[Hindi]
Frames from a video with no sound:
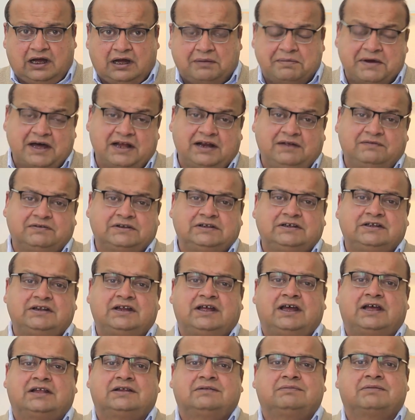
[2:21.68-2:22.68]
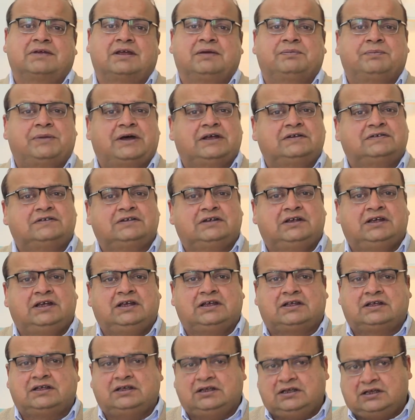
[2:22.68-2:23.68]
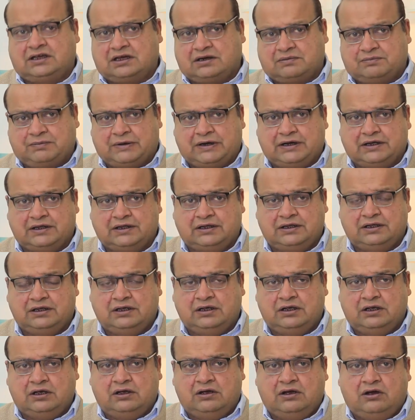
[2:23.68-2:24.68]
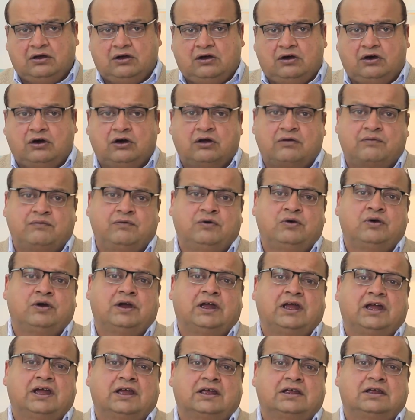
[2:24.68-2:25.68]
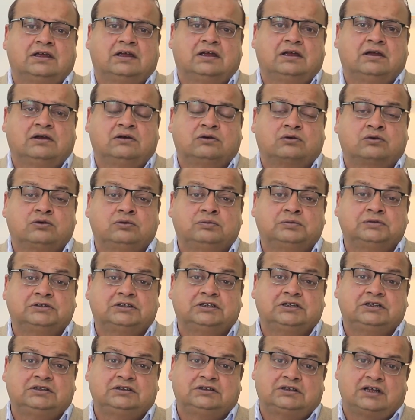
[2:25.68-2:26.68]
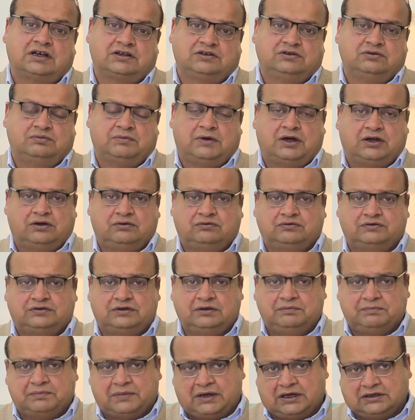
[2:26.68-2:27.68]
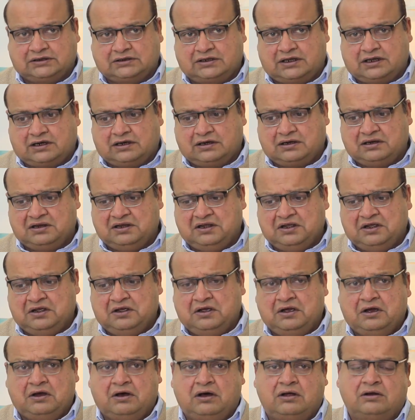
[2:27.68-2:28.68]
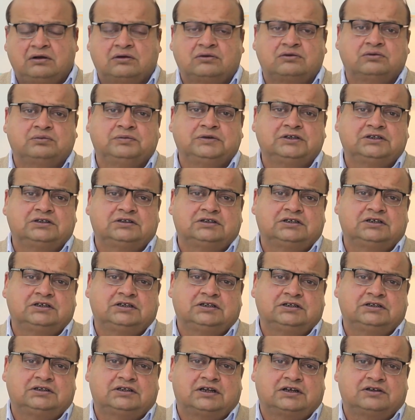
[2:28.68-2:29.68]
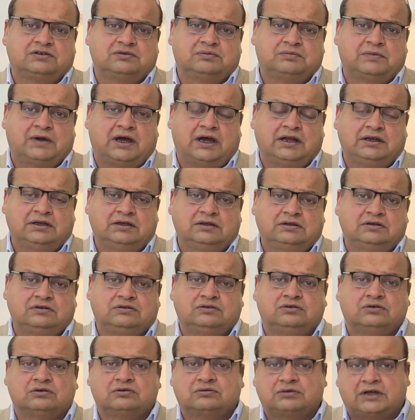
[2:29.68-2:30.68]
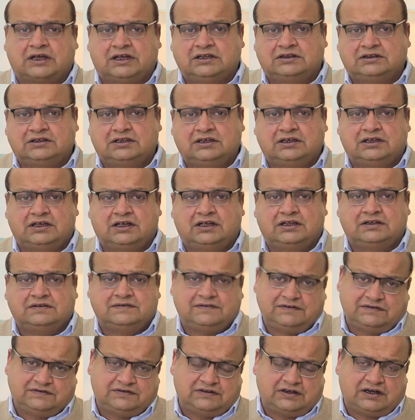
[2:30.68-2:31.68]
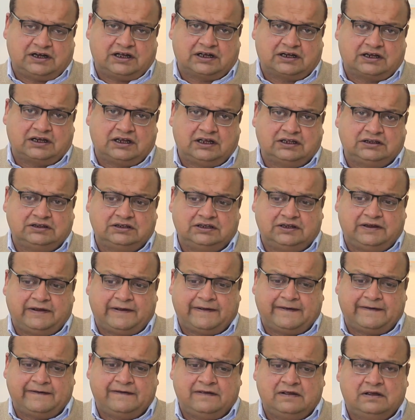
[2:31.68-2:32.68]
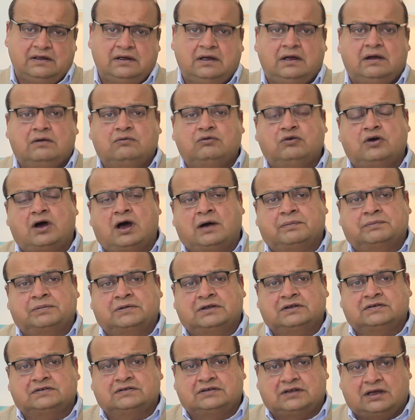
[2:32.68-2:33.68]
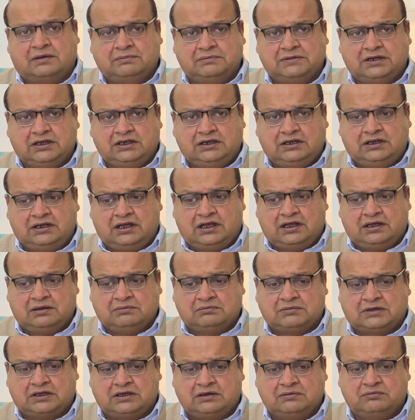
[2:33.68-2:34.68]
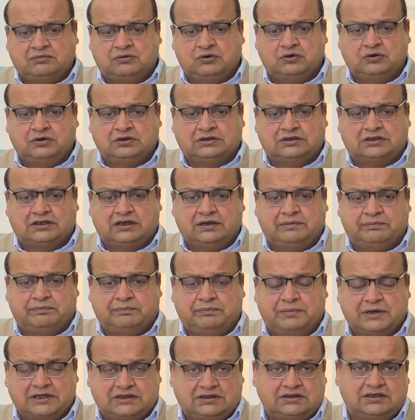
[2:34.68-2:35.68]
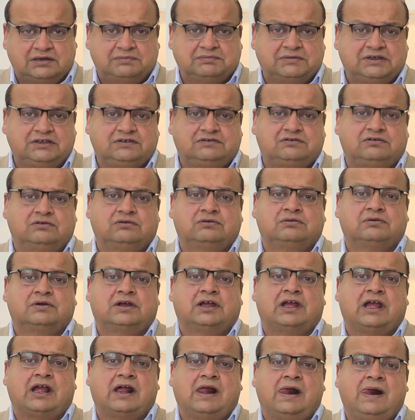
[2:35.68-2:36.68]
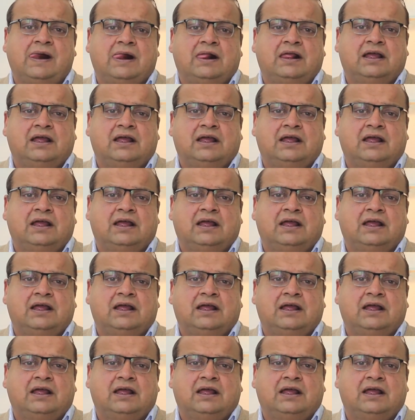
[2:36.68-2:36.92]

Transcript: हमारे वज़ी अजम के पास एक ही हरपा है और वो है कि हुकूमती तर्जमानों से बात कर लें और हुकूमती तर्जुमान जो कहते हैं जिस तरह कहते हैं वो आपके सामने ही है मतलब वो इतने बदतमीज़ लोग हैं